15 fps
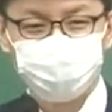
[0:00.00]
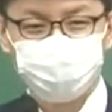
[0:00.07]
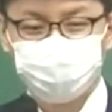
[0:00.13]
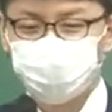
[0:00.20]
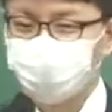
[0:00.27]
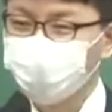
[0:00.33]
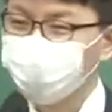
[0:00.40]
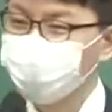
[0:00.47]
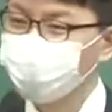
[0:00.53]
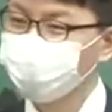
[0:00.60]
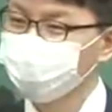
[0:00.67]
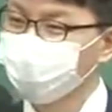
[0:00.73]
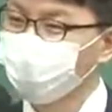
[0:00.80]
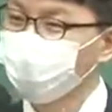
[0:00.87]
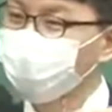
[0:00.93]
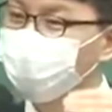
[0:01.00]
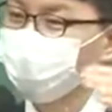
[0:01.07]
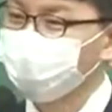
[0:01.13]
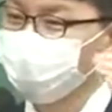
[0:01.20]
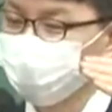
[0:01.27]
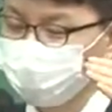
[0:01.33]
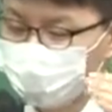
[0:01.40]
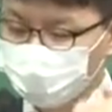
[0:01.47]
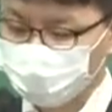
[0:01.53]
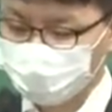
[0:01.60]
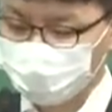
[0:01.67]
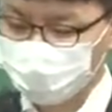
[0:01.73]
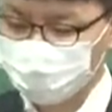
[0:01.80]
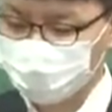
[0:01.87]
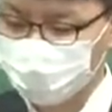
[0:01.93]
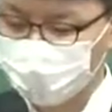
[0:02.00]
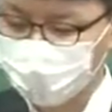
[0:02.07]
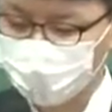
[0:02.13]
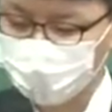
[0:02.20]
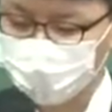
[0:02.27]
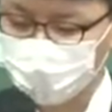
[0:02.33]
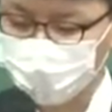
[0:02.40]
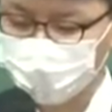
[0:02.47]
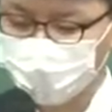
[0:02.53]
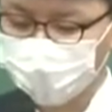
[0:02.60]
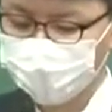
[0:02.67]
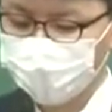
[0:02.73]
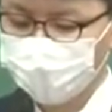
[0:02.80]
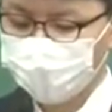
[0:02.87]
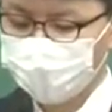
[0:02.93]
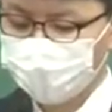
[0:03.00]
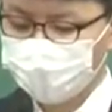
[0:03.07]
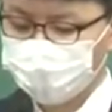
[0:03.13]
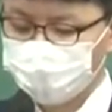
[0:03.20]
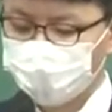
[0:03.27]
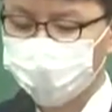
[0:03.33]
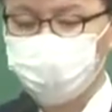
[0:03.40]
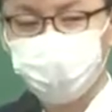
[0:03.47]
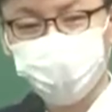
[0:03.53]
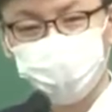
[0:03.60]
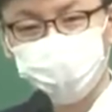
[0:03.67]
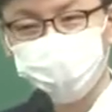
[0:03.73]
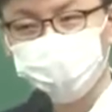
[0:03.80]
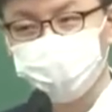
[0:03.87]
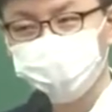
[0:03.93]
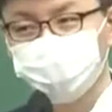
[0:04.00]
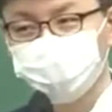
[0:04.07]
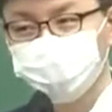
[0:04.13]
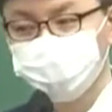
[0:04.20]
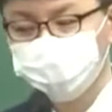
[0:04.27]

잘 되면은 더 하면 확대하면 되는 거고 잘 안 되면 어떻게 해요? 다른 걸 해보는 거죠.